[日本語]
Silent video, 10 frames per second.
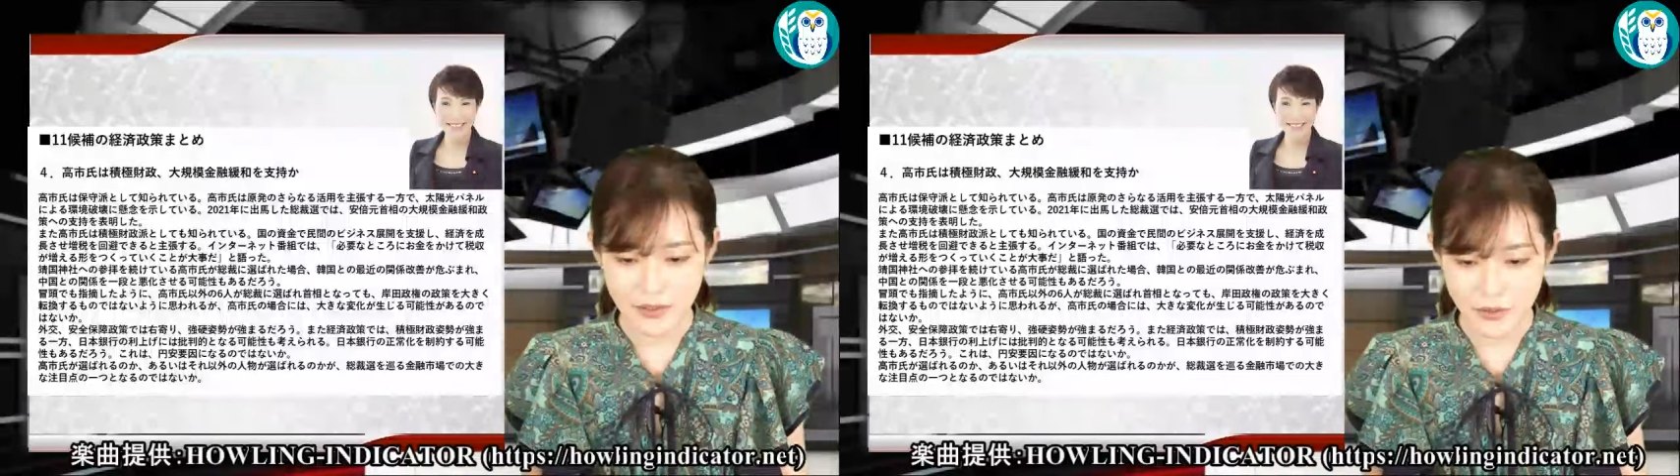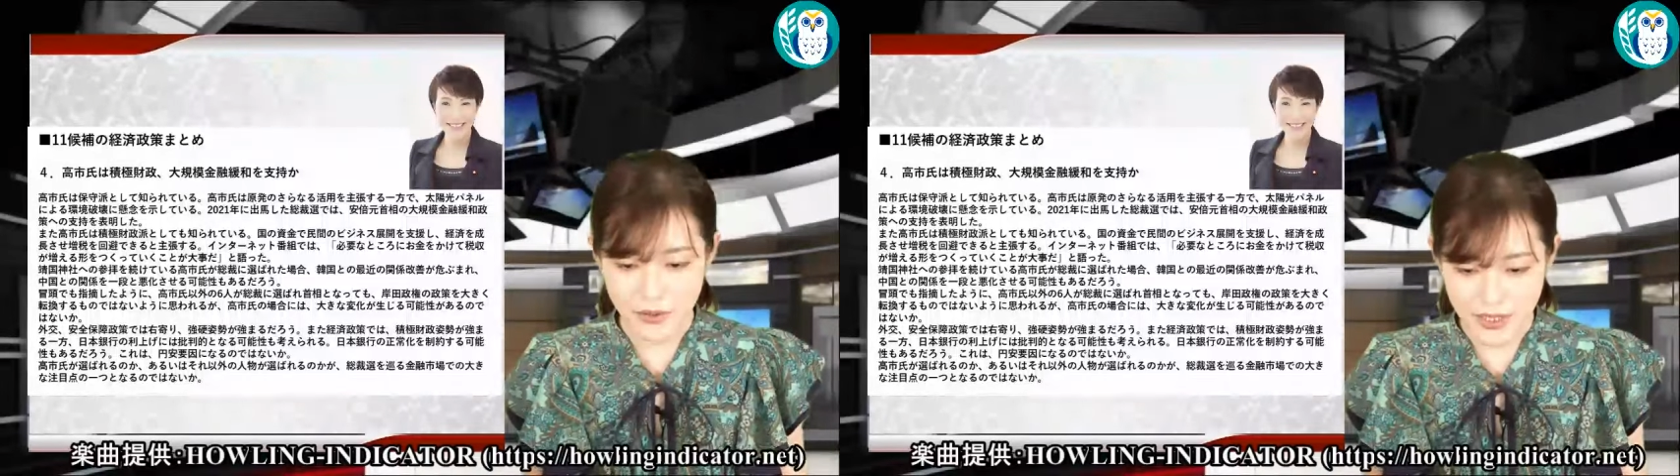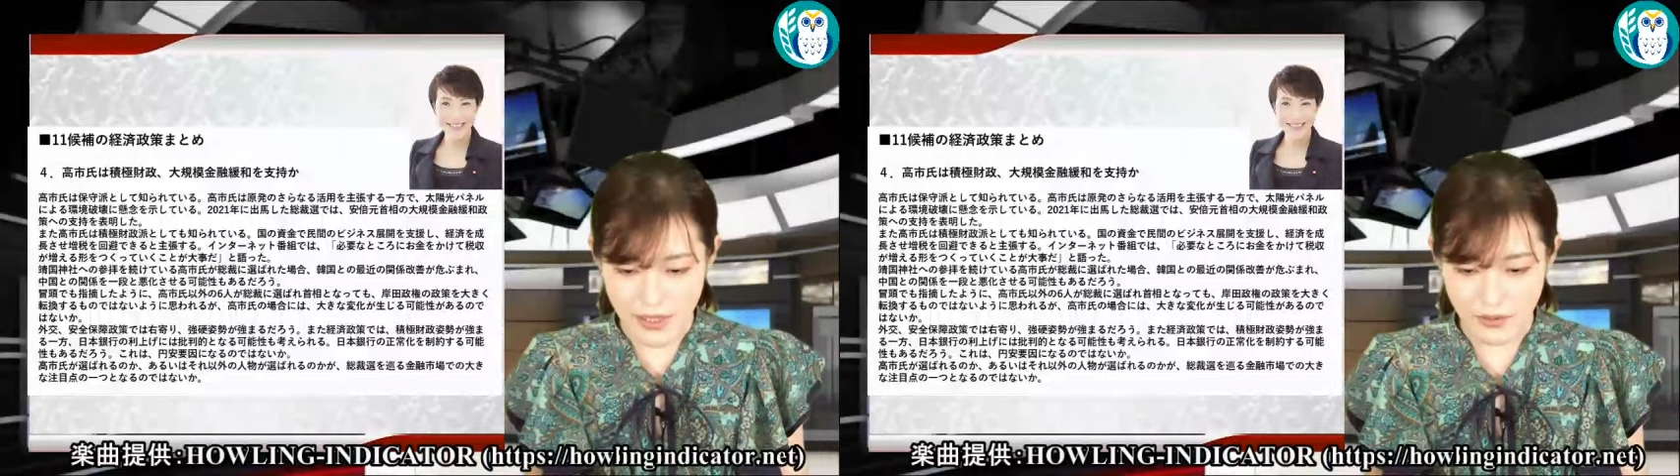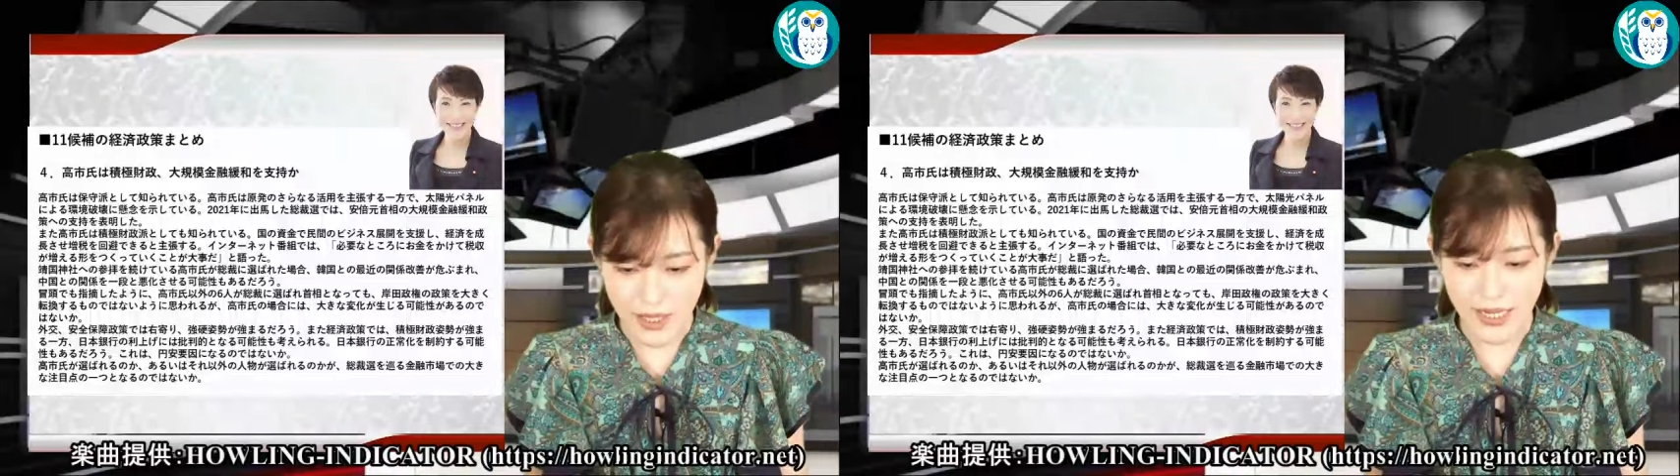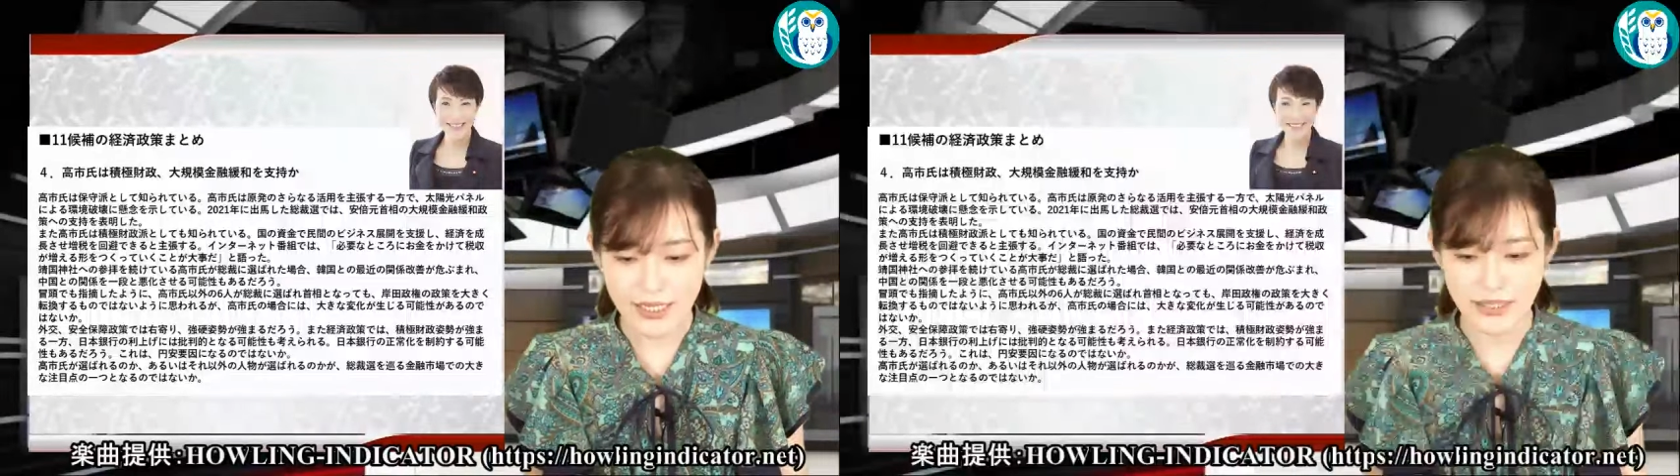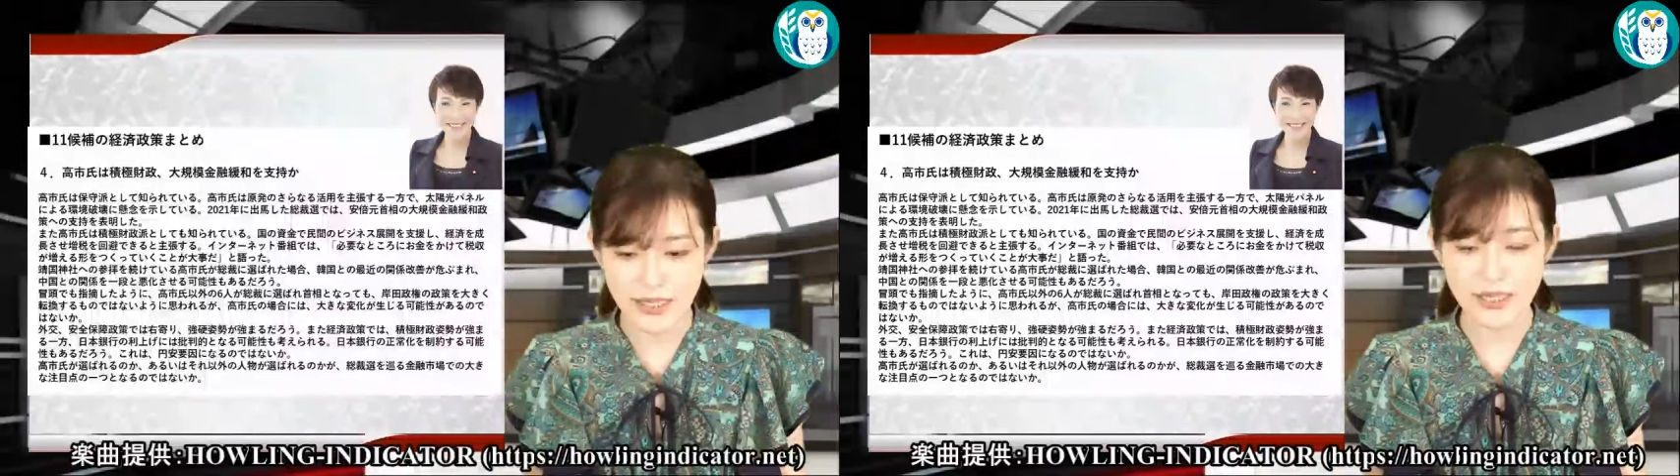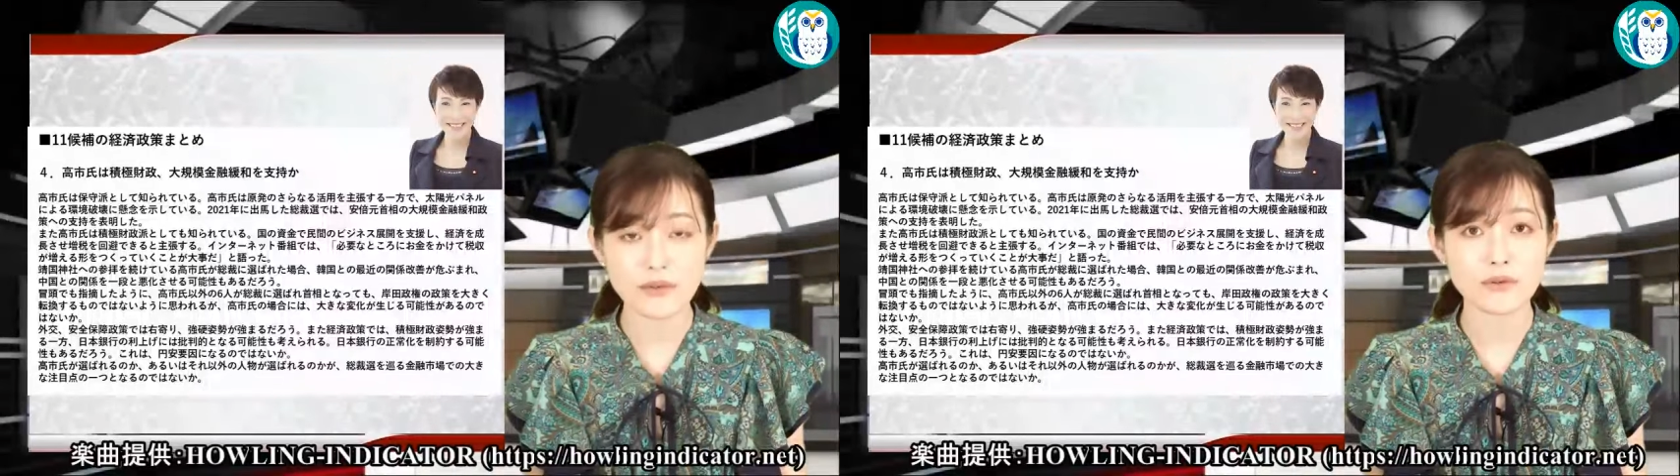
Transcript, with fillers: 増税を回避でき